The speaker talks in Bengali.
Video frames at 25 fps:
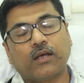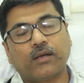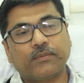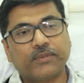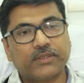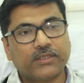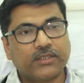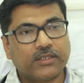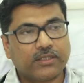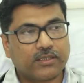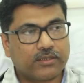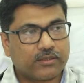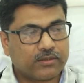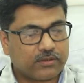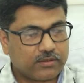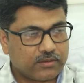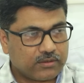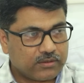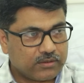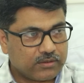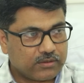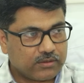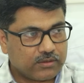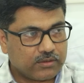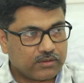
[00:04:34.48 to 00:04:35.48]
আমাদের
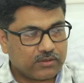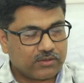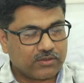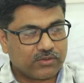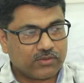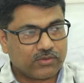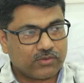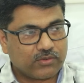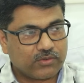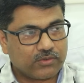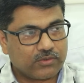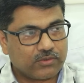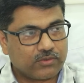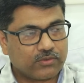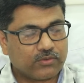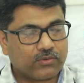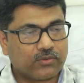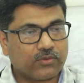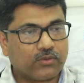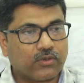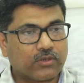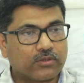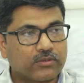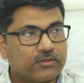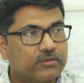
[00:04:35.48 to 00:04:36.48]

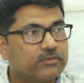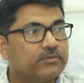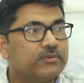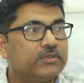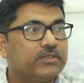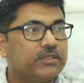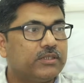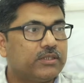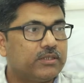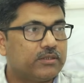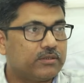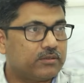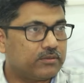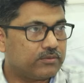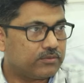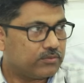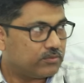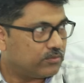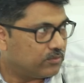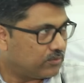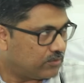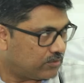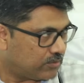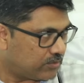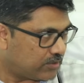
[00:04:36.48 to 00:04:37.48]
অর্থনীতির
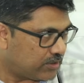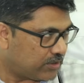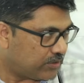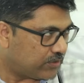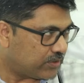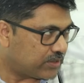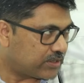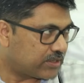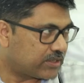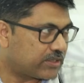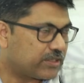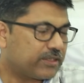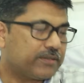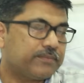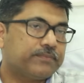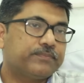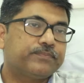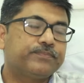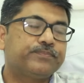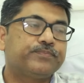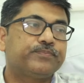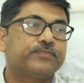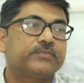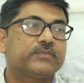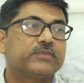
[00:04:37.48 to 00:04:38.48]
উন্নতি হচ্ছে
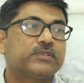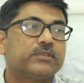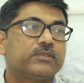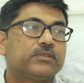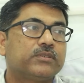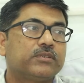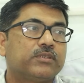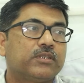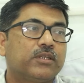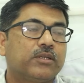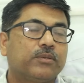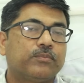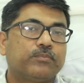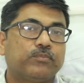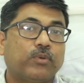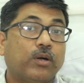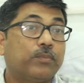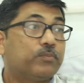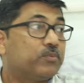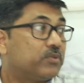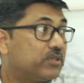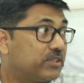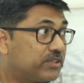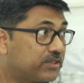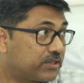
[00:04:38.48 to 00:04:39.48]

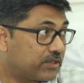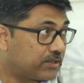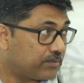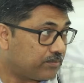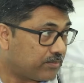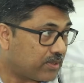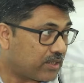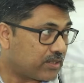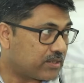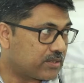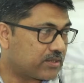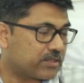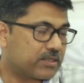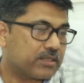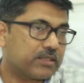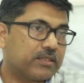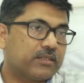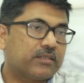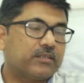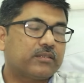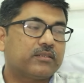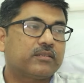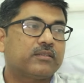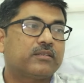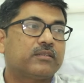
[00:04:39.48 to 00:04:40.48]
পপুলেশন বাড়ছে
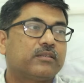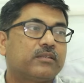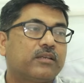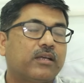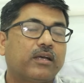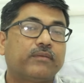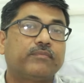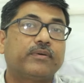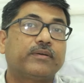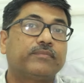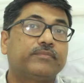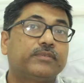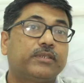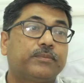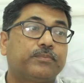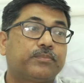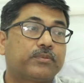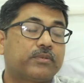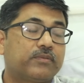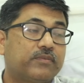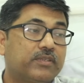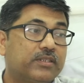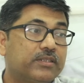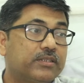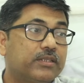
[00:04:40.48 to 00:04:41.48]
অ্যাবাভ দ্য
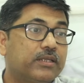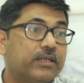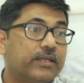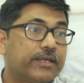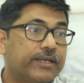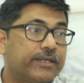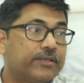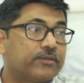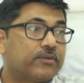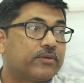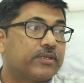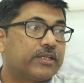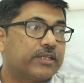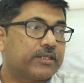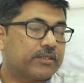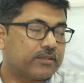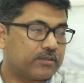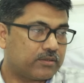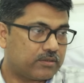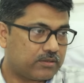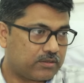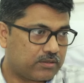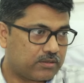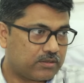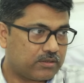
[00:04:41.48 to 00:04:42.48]
প্রভার্টি লাইন অনেক
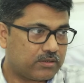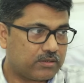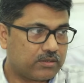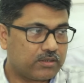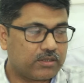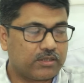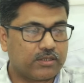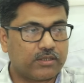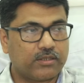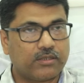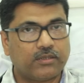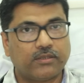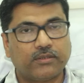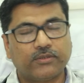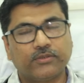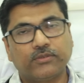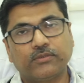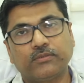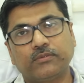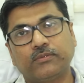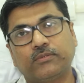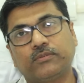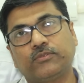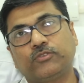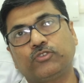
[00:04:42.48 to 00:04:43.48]

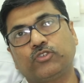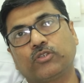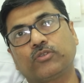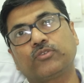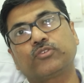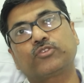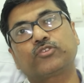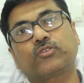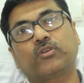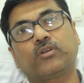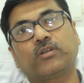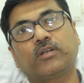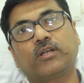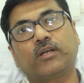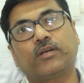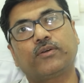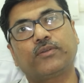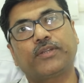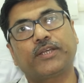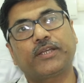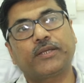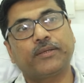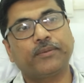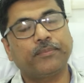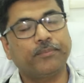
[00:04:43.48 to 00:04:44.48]
জনসংখ্যা
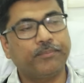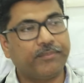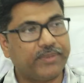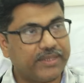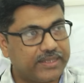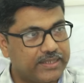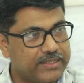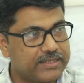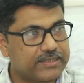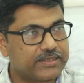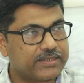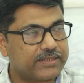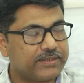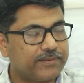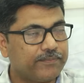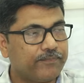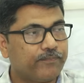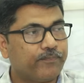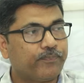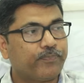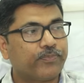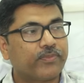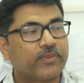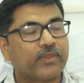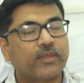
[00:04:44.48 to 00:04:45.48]
অনেক বেড়েছে
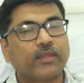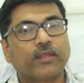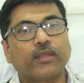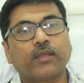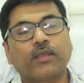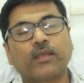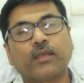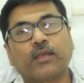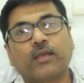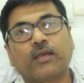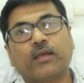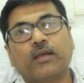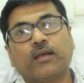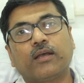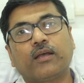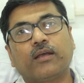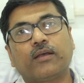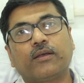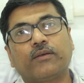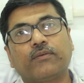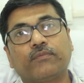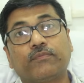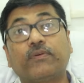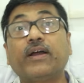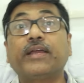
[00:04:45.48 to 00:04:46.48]

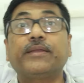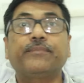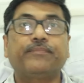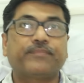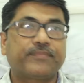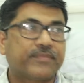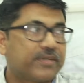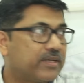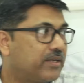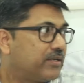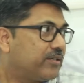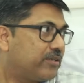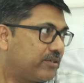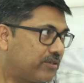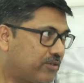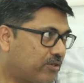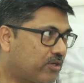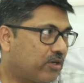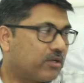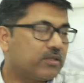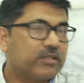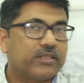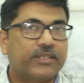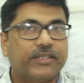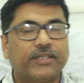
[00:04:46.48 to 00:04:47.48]
ফাইভ ট্রিলিয়ন
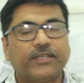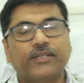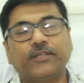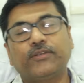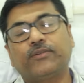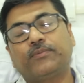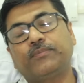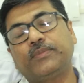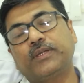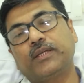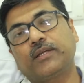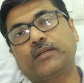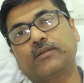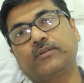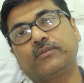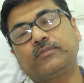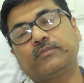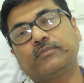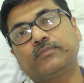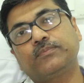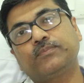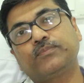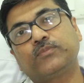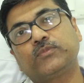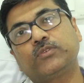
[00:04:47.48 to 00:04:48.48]
ডলার ইকোনমি
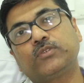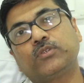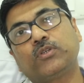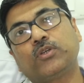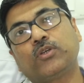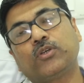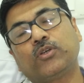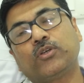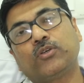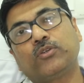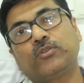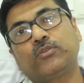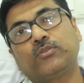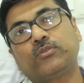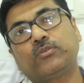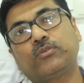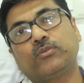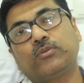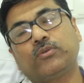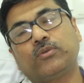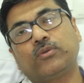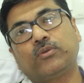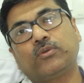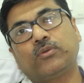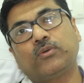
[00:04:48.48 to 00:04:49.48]
এখন
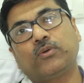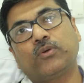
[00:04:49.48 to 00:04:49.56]
তো